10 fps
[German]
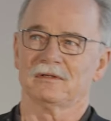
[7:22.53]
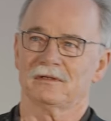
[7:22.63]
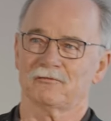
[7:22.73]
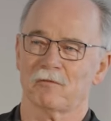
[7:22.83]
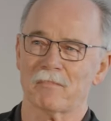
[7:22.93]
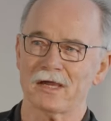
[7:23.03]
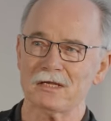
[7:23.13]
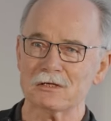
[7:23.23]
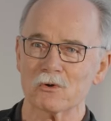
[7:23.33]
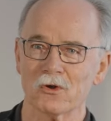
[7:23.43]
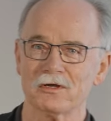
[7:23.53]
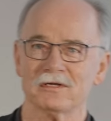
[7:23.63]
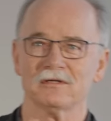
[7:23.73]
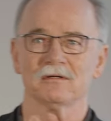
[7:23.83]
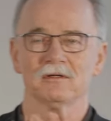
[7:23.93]
äh, vermeiden
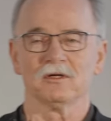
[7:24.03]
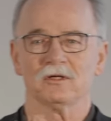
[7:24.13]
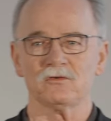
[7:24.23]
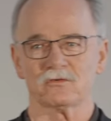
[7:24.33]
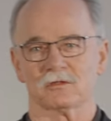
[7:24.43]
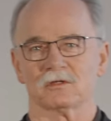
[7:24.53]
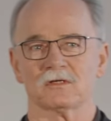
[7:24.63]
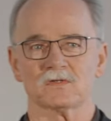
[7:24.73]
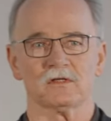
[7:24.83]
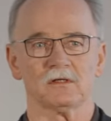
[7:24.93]
konnten, ist, dass